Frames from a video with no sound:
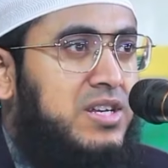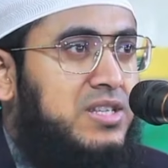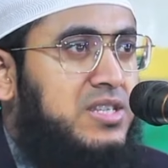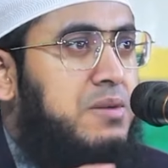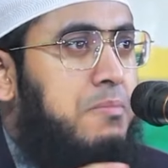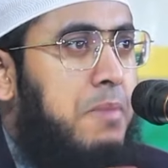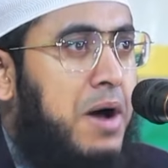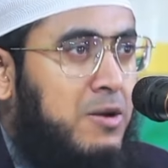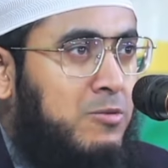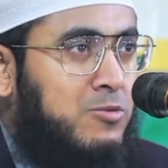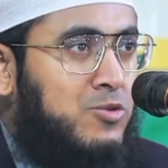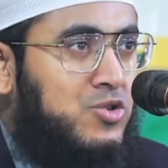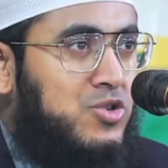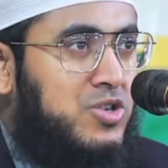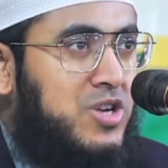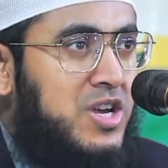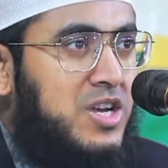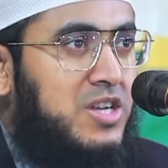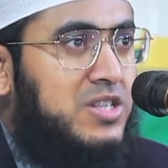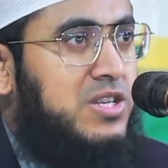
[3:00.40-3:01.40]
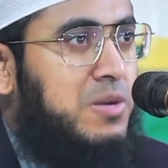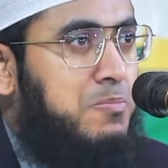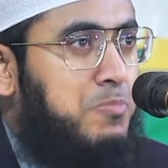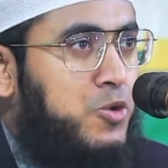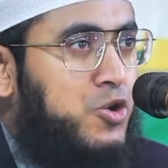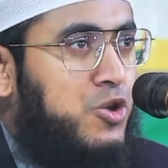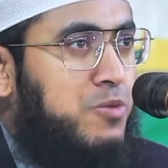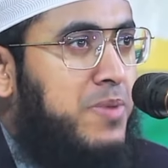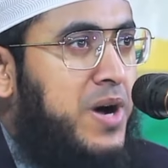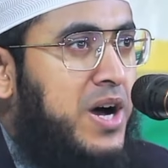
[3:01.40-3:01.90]
যে মানুষ যে
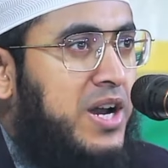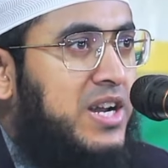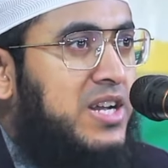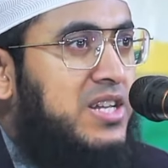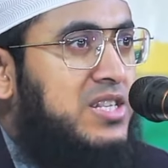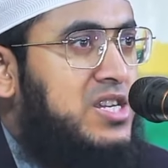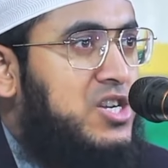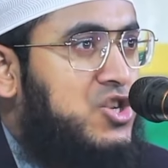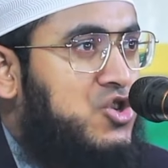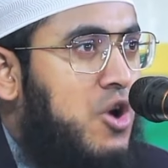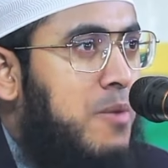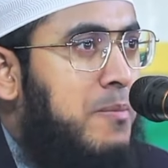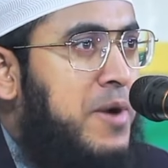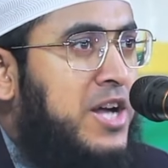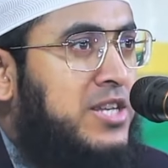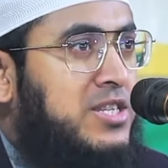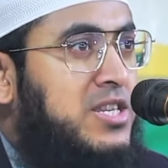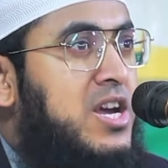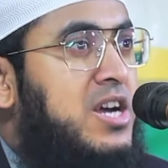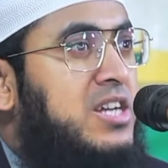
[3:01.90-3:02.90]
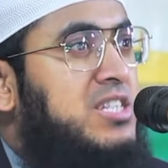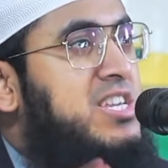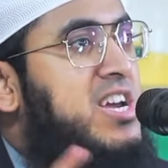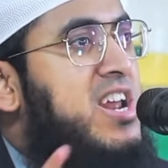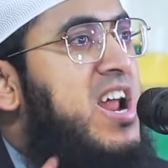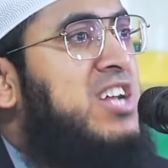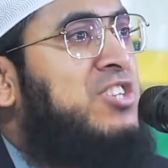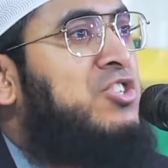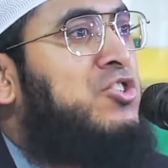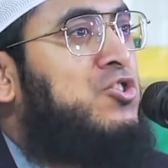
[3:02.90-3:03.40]
পরিবার যে সমাজ যে
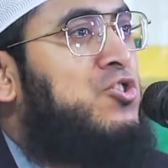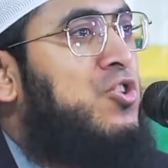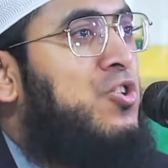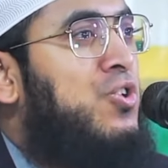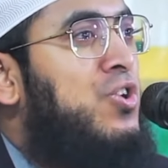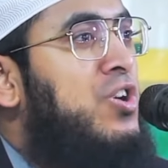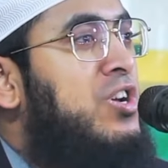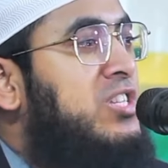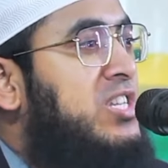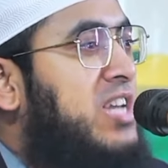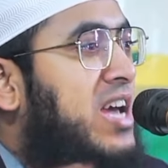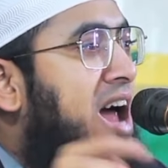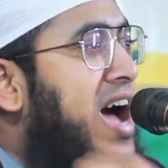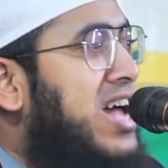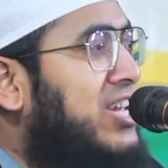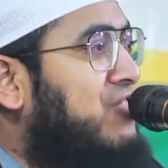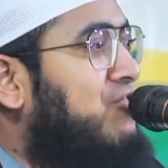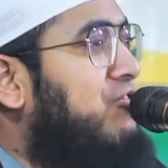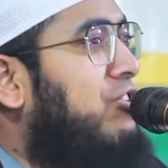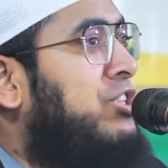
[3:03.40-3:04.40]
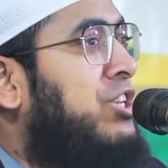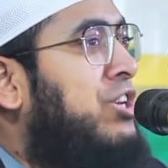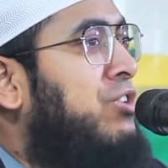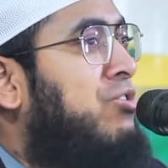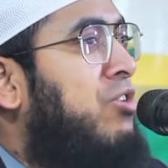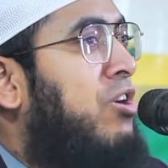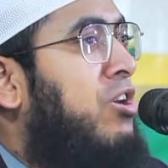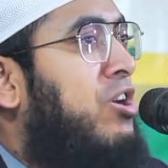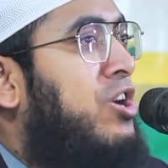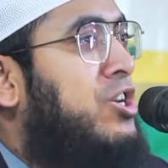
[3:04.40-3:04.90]
রাষ্ট্র যে রাজনৈতিক
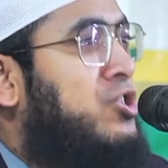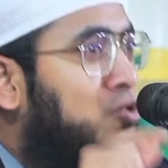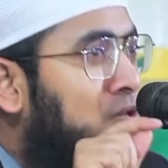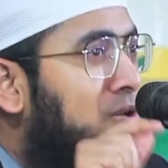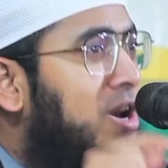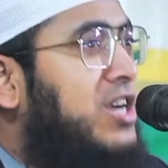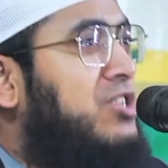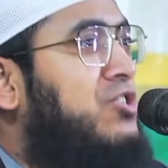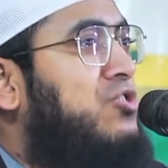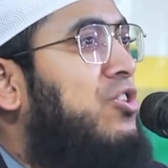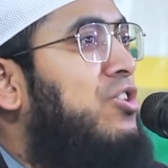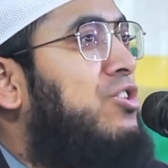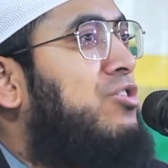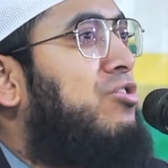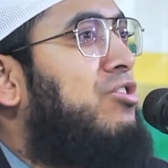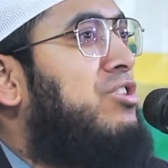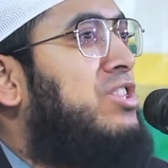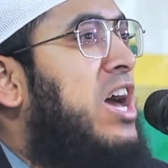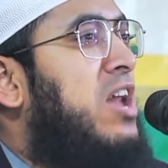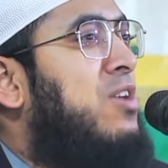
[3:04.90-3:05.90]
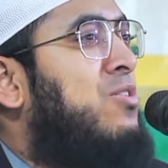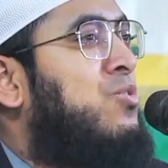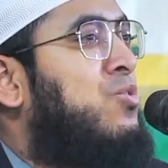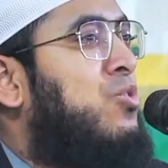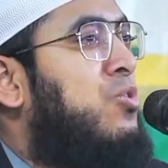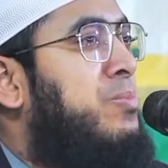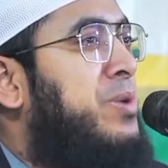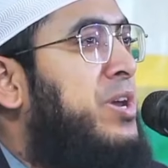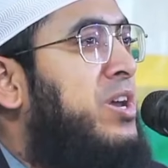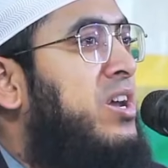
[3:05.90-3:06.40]
দল রসুরের চরিত্র ধারণ
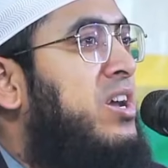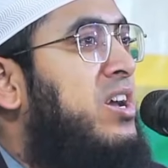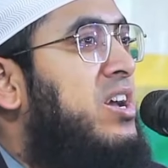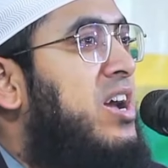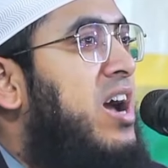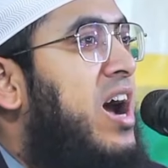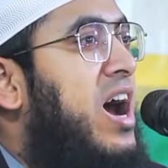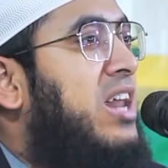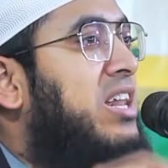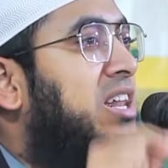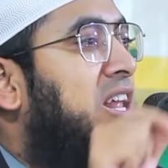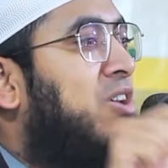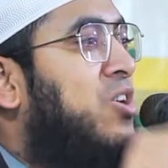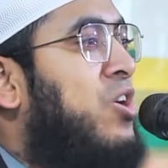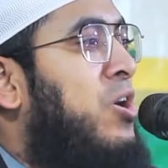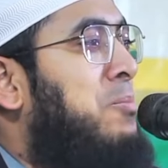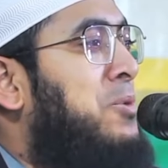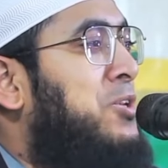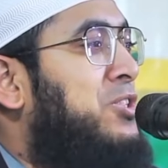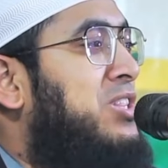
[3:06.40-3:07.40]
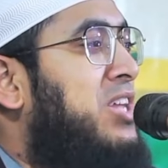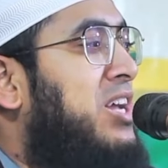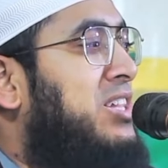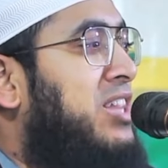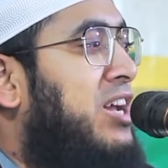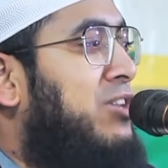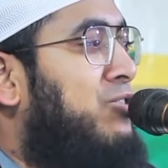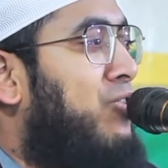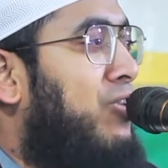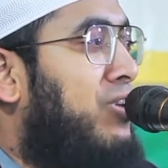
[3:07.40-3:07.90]
করবে আল্লাহ রহমত দিয়ে
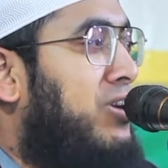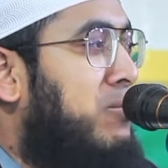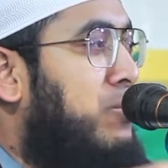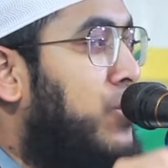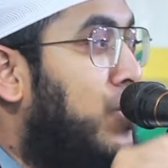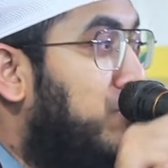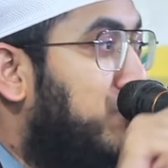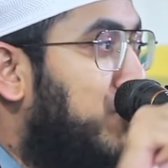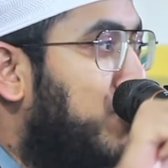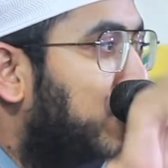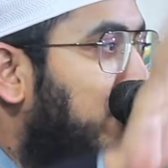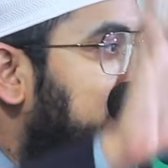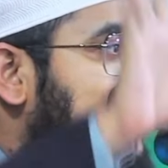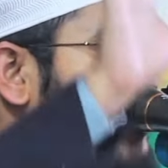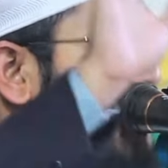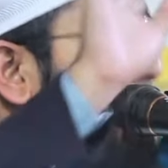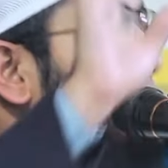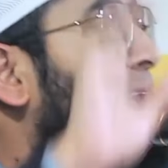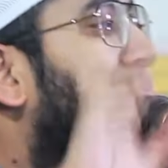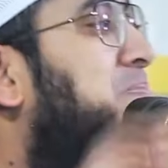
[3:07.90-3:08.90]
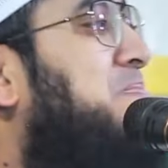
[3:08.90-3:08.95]
তার দলটা ভরপুর হয়ে যাবে